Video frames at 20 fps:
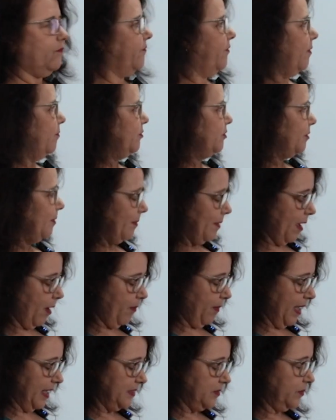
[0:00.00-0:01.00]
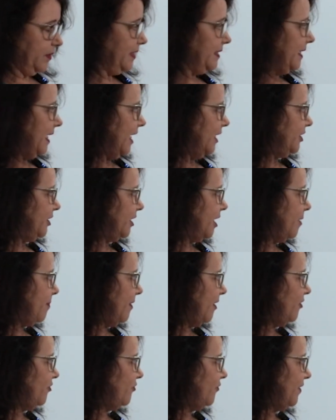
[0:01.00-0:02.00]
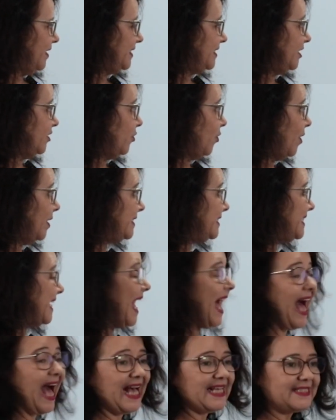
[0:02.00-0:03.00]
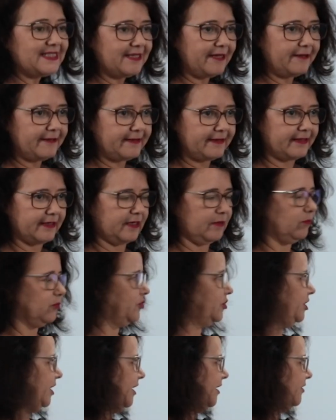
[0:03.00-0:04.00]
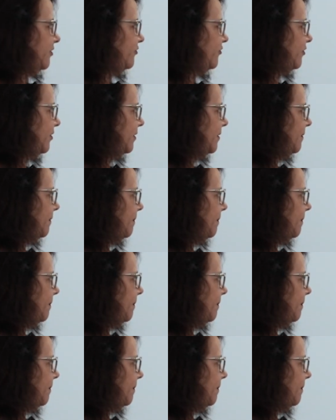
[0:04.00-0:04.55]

Vamos a mais um slide aqui para a gente ver se nós acertamos, gente.